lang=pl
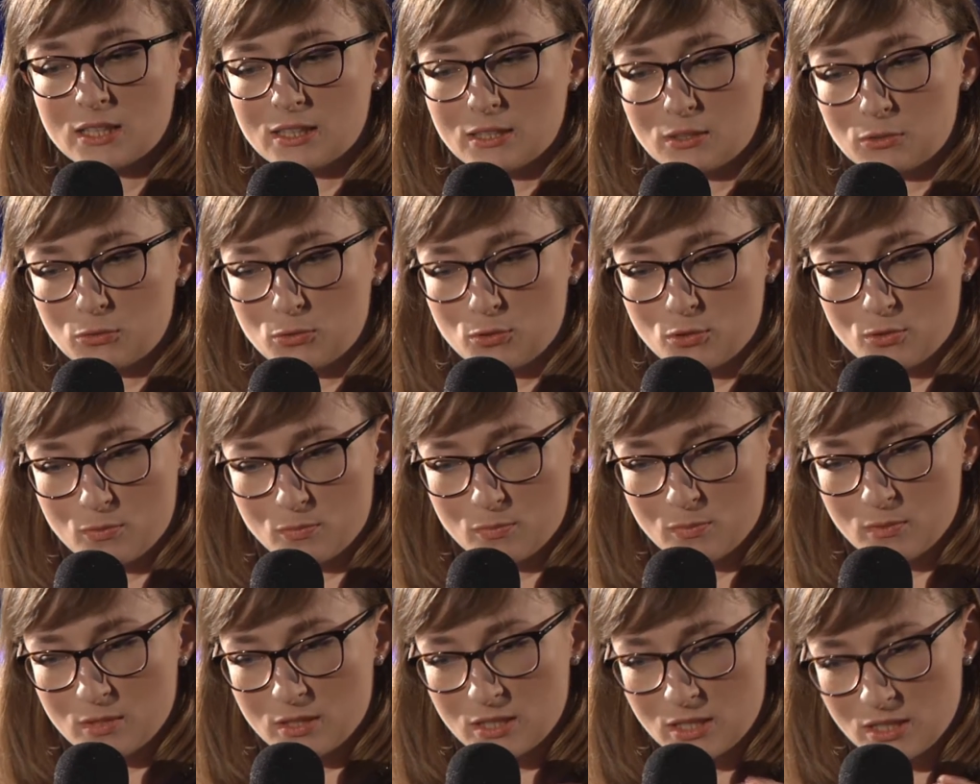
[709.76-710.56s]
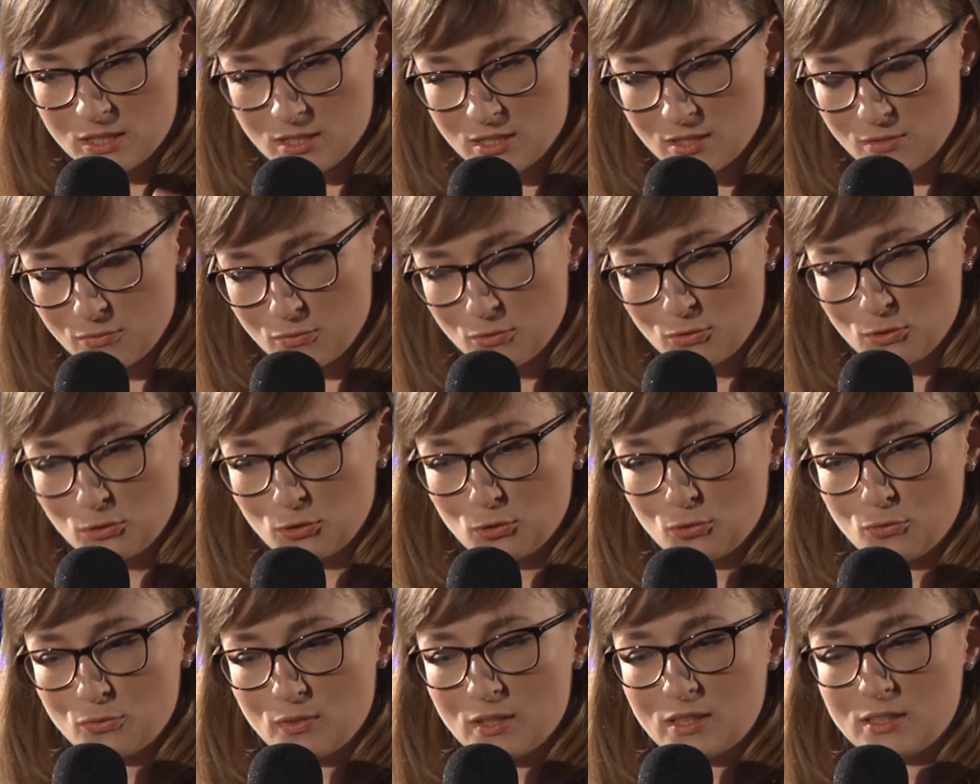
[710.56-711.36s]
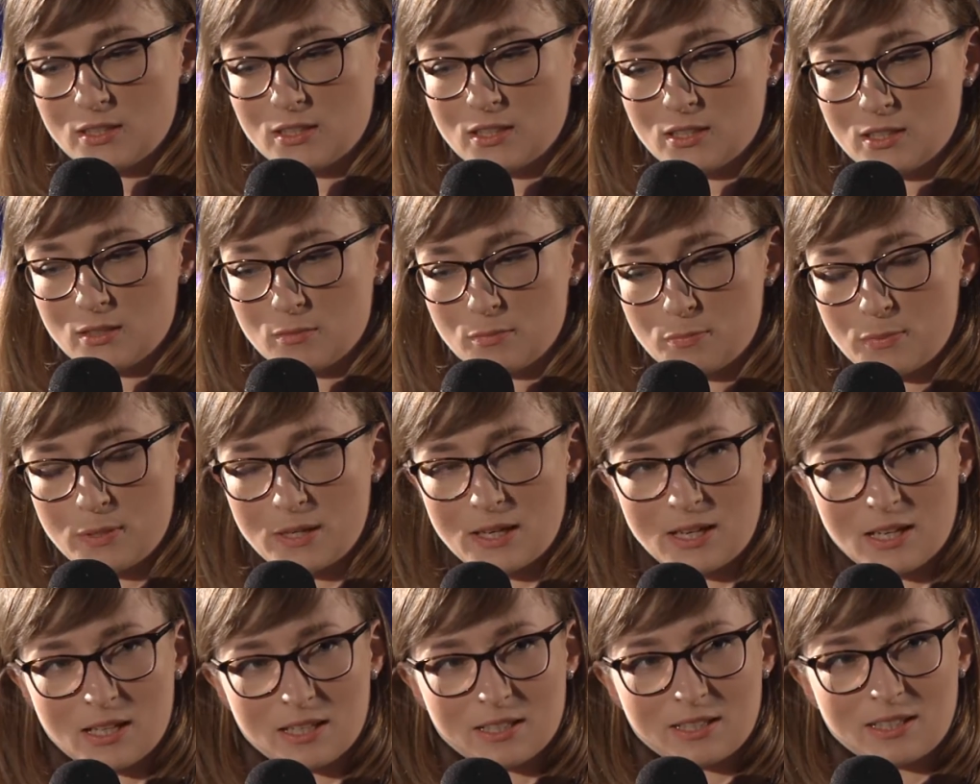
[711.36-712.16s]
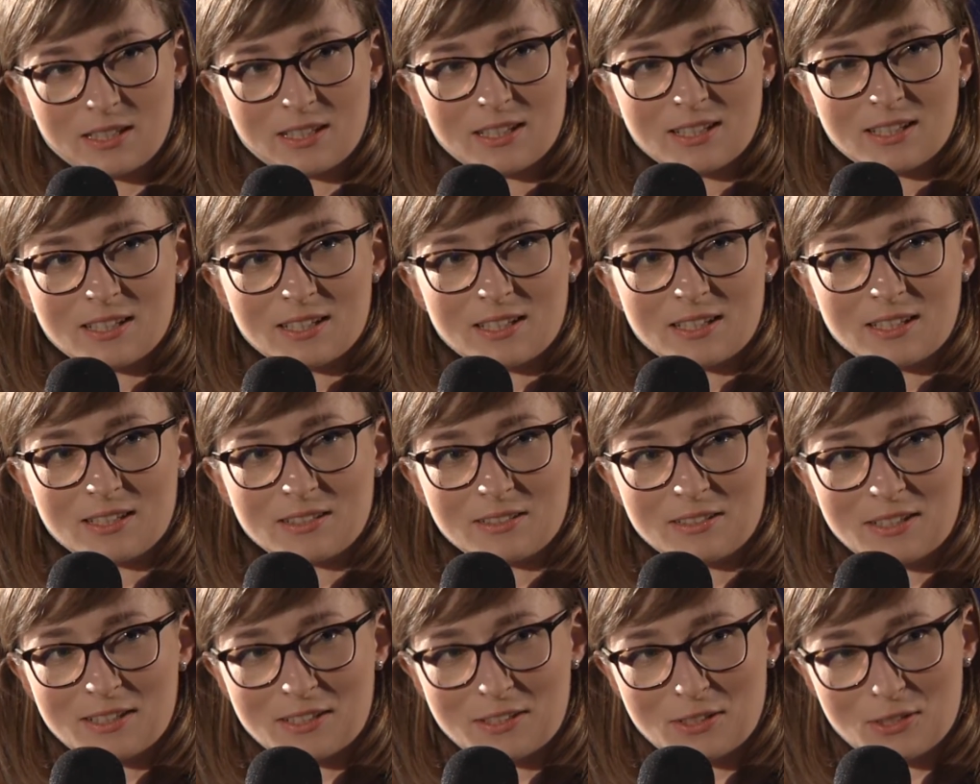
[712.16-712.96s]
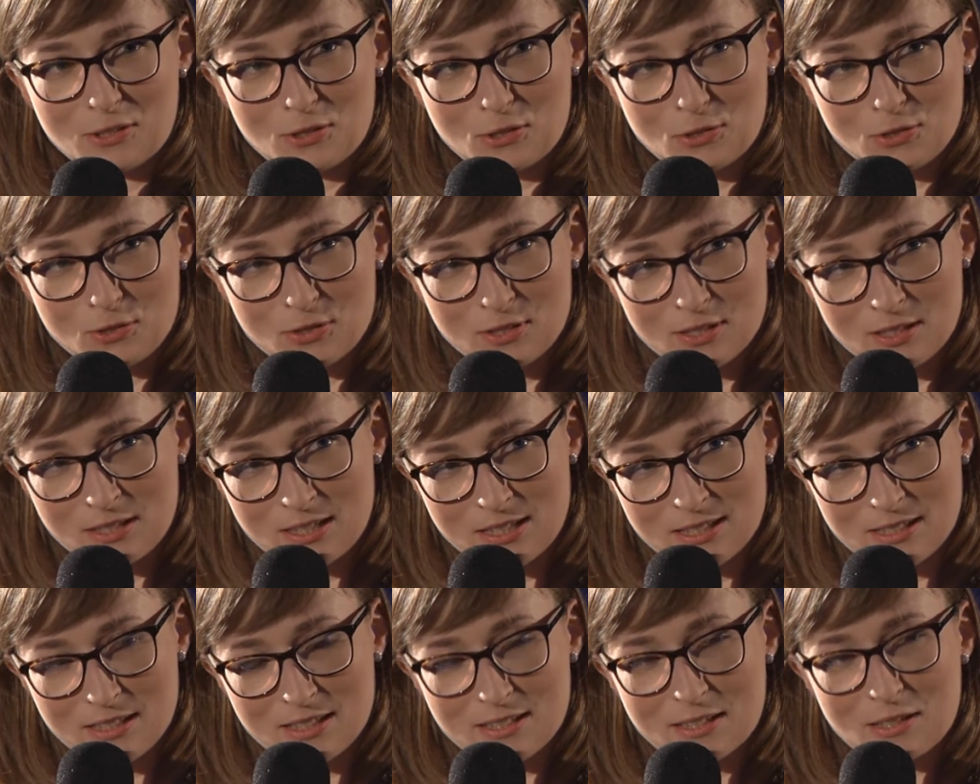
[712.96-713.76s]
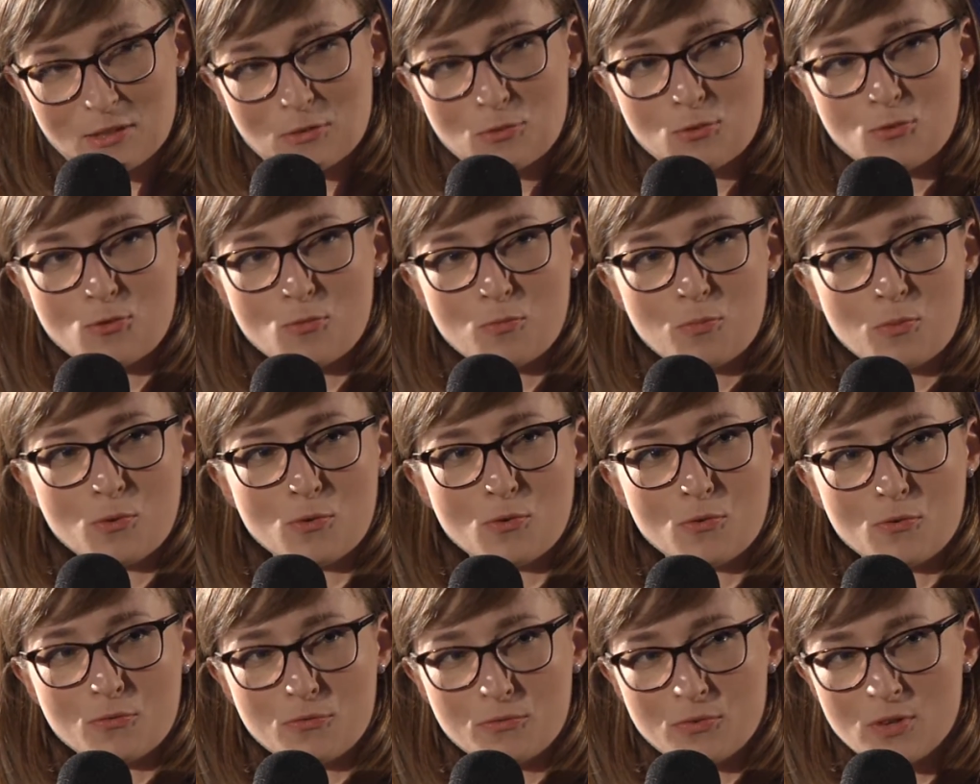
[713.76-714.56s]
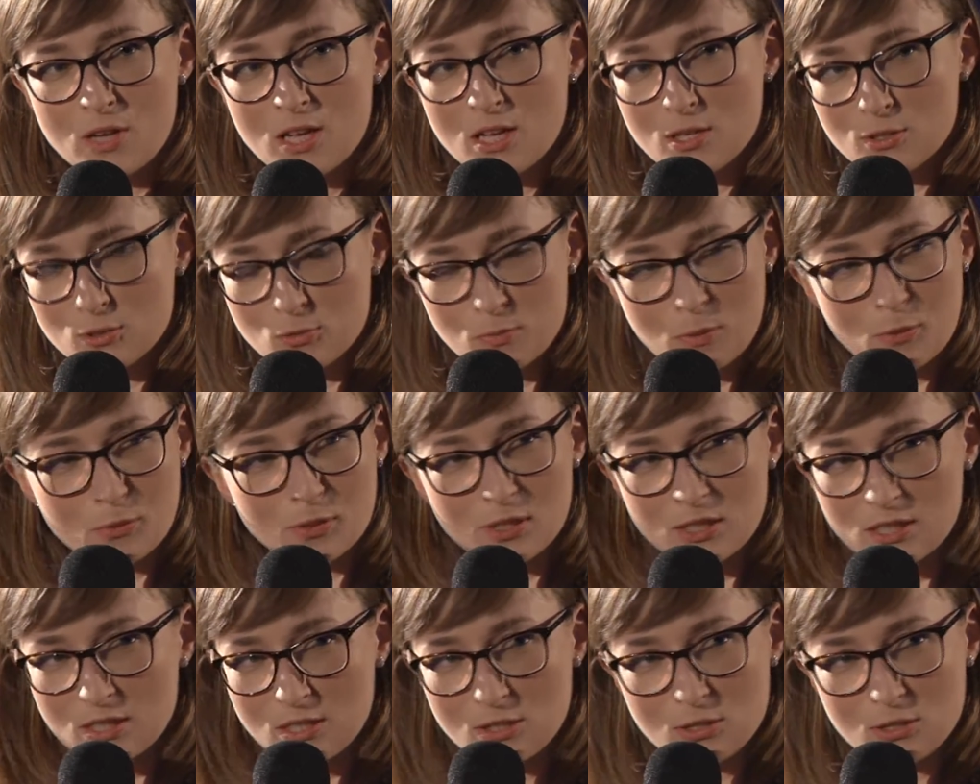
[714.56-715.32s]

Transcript: na którym jest wynotowane pranie, jakieś lista zakupów, zupełnie